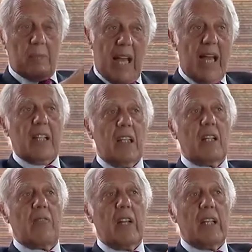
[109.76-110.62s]
Pseier
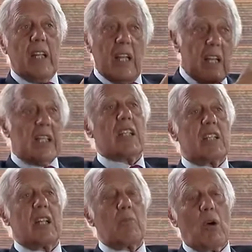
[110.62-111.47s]
drin, wenn ich
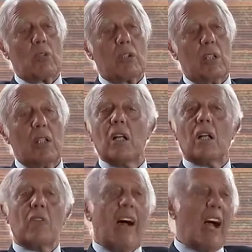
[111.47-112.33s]
das nicht gemacht hätte,
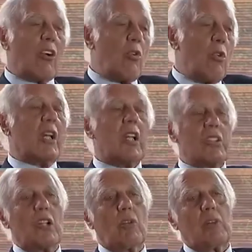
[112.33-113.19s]
war keiner in
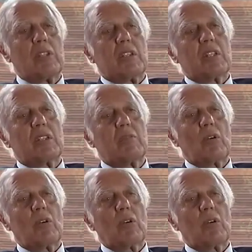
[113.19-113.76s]
Stand gewesen, das zu